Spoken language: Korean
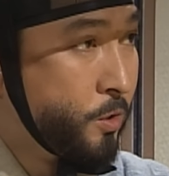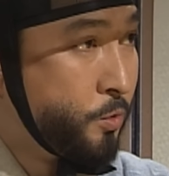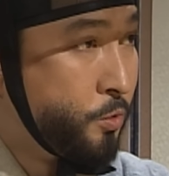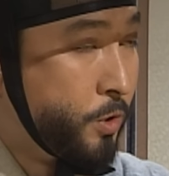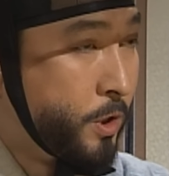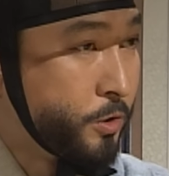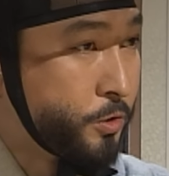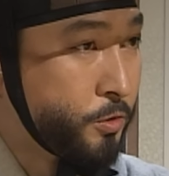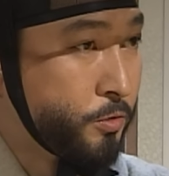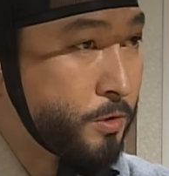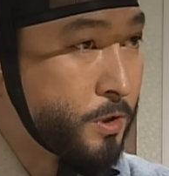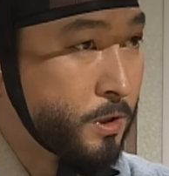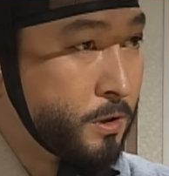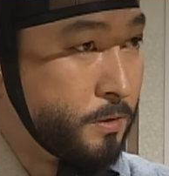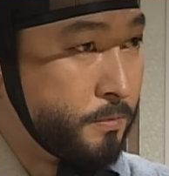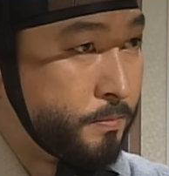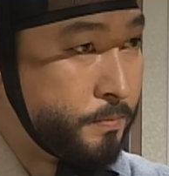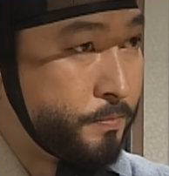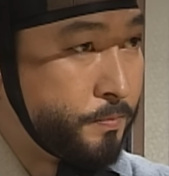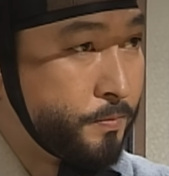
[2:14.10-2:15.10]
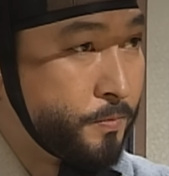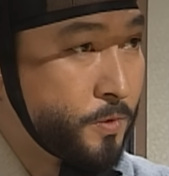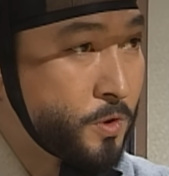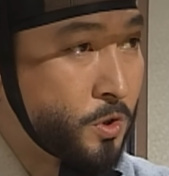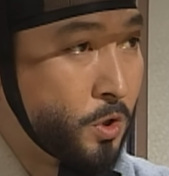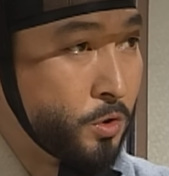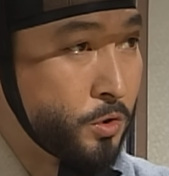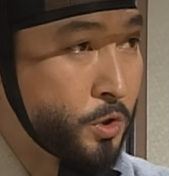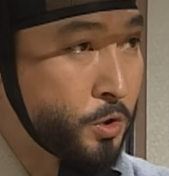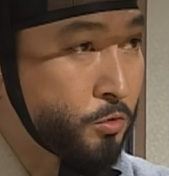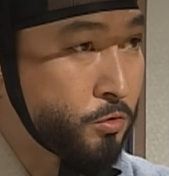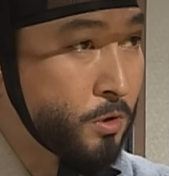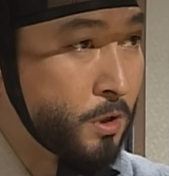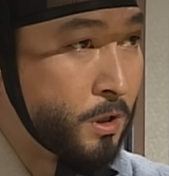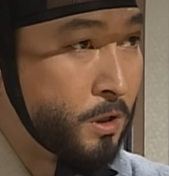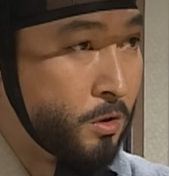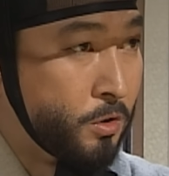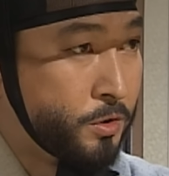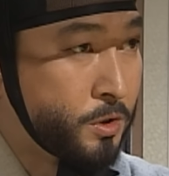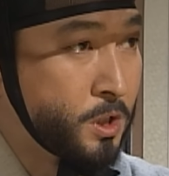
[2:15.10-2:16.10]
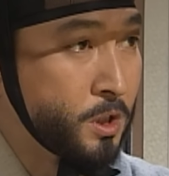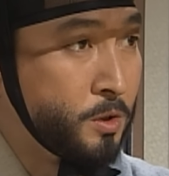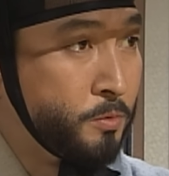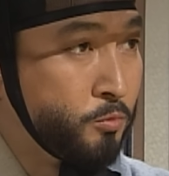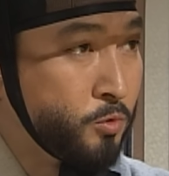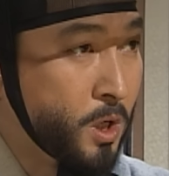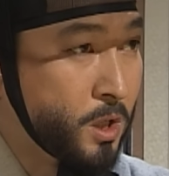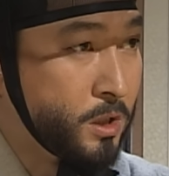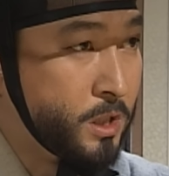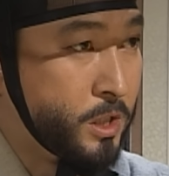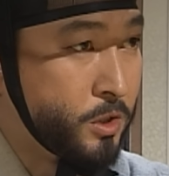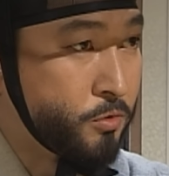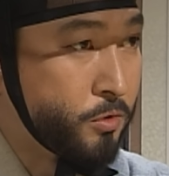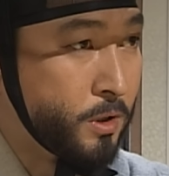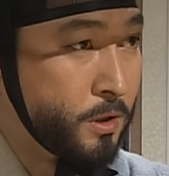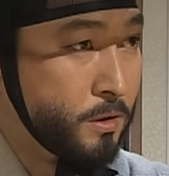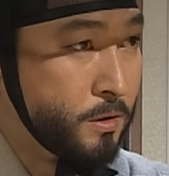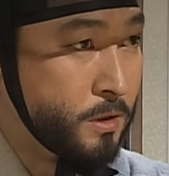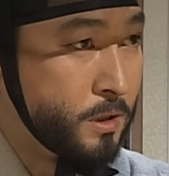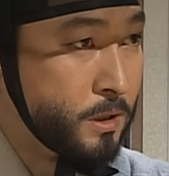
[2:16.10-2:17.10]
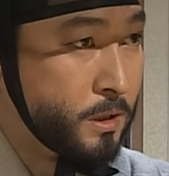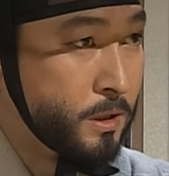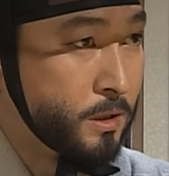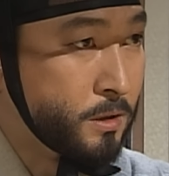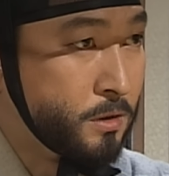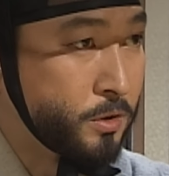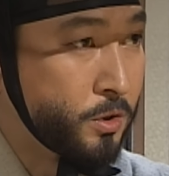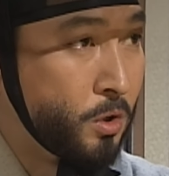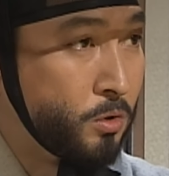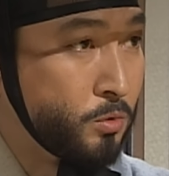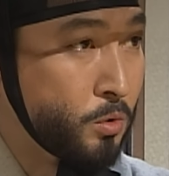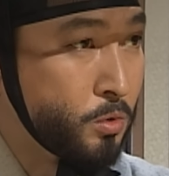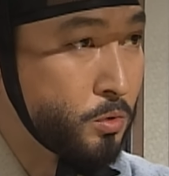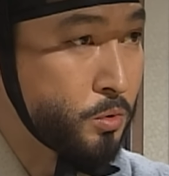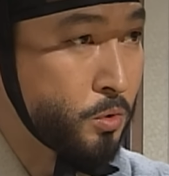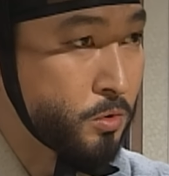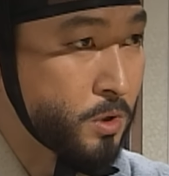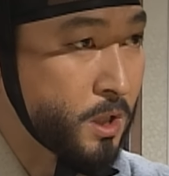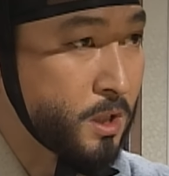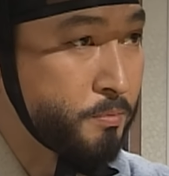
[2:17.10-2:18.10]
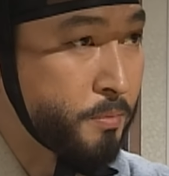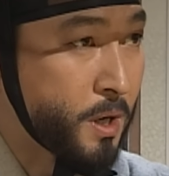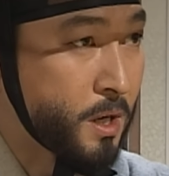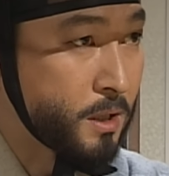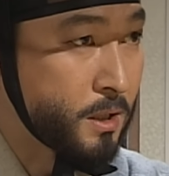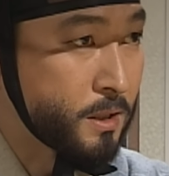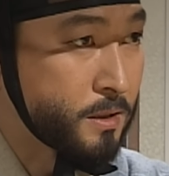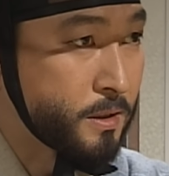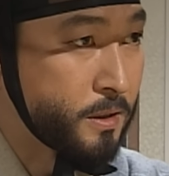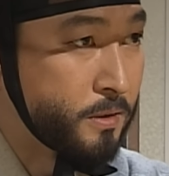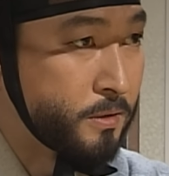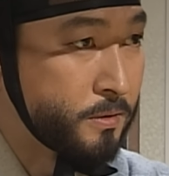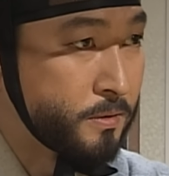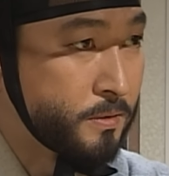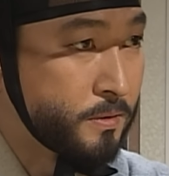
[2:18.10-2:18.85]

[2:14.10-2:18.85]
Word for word: 유행수는 지금 정치수가 어찌 금강을 인수했는지 그 경로를 소상히 파악하세요.